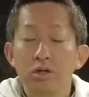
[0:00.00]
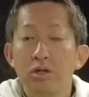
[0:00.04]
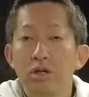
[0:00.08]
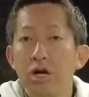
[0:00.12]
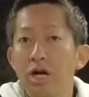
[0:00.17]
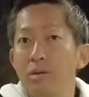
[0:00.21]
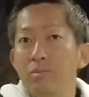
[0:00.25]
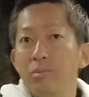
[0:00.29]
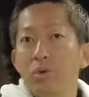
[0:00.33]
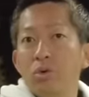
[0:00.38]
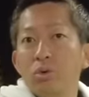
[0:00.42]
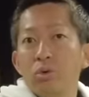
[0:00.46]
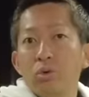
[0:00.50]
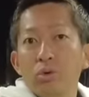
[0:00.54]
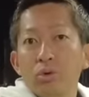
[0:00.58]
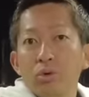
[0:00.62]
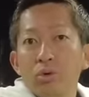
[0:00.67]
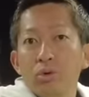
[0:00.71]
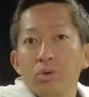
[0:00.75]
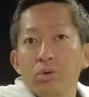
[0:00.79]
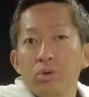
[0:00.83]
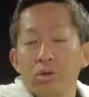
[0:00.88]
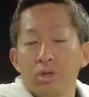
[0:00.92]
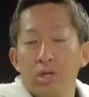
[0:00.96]
回戻ろう
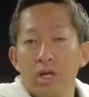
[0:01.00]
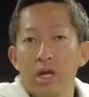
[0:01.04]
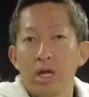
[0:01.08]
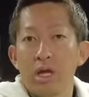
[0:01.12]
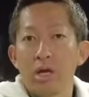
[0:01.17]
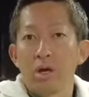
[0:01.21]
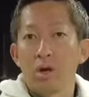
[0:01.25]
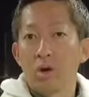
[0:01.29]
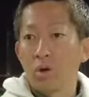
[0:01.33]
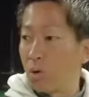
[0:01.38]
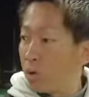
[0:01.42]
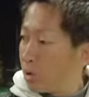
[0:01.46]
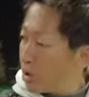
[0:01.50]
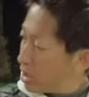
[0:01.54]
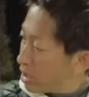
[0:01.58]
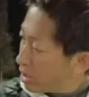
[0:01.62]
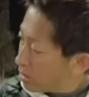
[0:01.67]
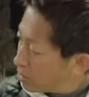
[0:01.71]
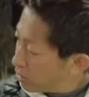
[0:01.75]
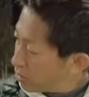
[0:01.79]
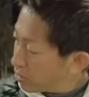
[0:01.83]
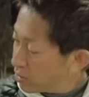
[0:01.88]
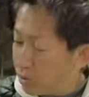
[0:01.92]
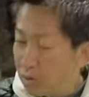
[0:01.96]
よって、これや
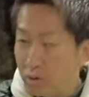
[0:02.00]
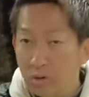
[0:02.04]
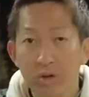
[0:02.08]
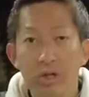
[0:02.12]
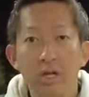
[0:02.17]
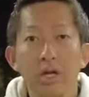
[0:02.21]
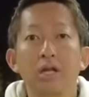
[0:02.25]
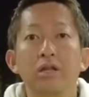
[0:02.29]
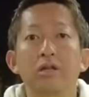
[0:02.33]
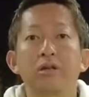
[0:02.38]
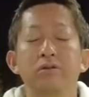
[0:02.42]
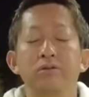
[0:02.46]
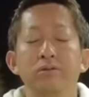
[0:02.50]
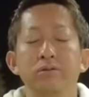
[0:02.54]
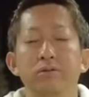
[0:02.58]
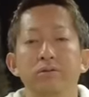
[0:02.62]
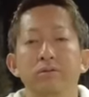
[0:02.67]
ろうよってなってくる。